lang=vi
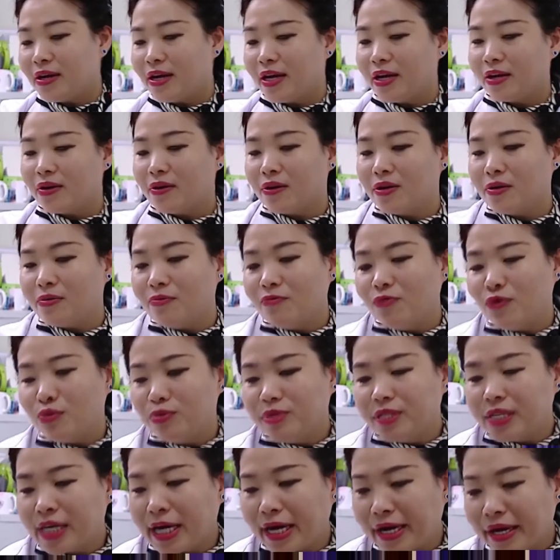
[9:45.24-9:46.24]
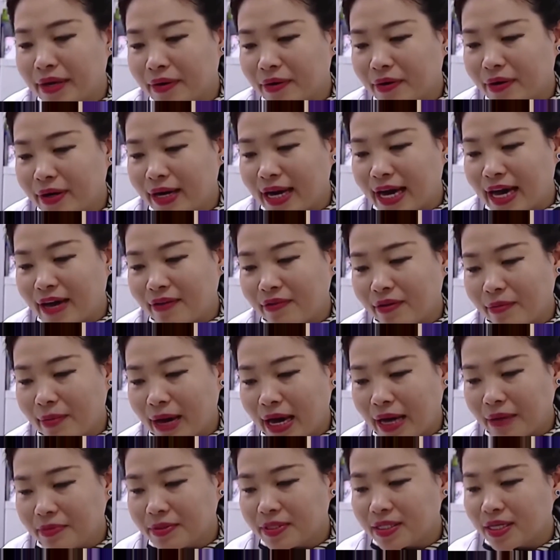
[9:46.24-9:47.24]
đã tăng nhanh trong 10 năm vừa qua,
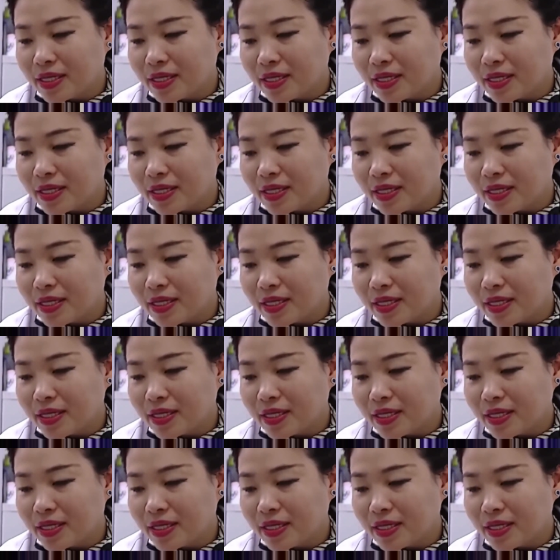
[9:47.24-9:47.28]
